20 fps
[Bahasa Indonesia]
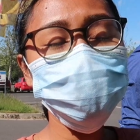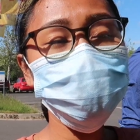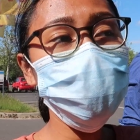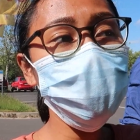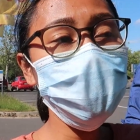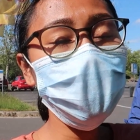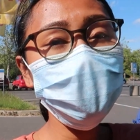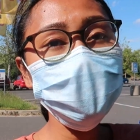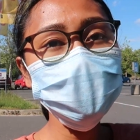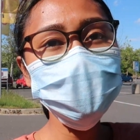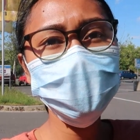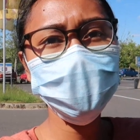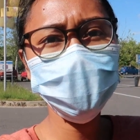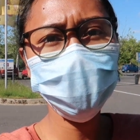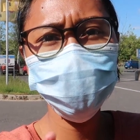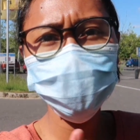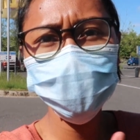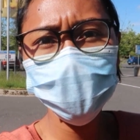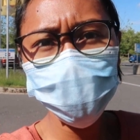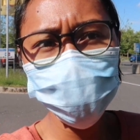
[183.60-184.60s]
buka masker
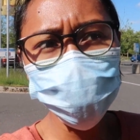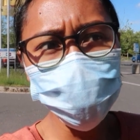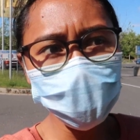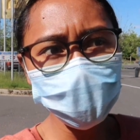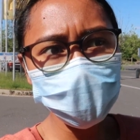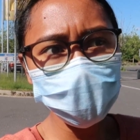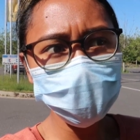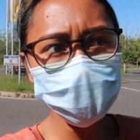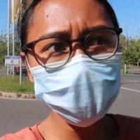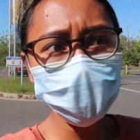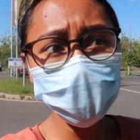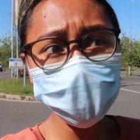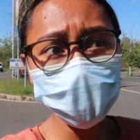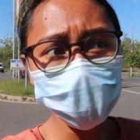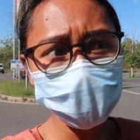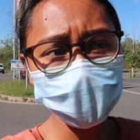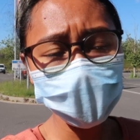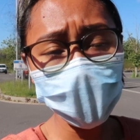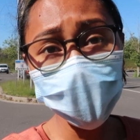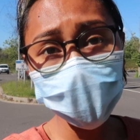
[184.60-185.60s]
kalau tidak buka nanti mana
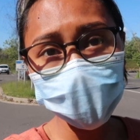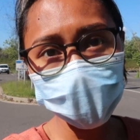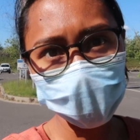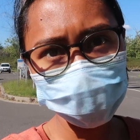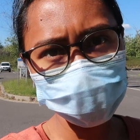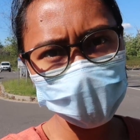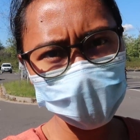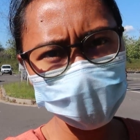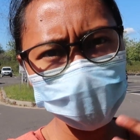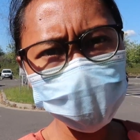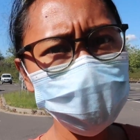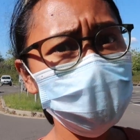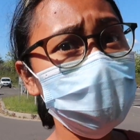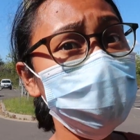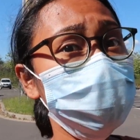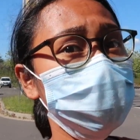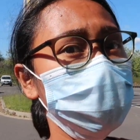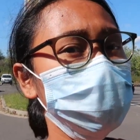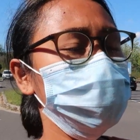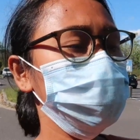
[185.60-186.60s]
dapat tangkap kayaknya
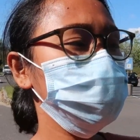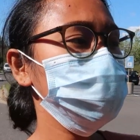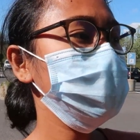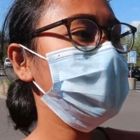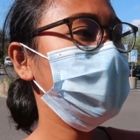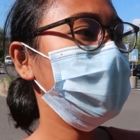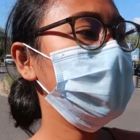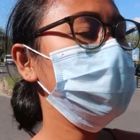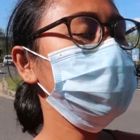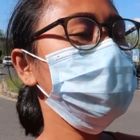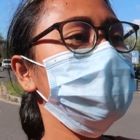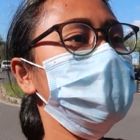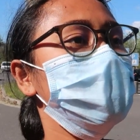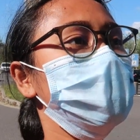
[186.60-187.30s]
tidak begitu juga ya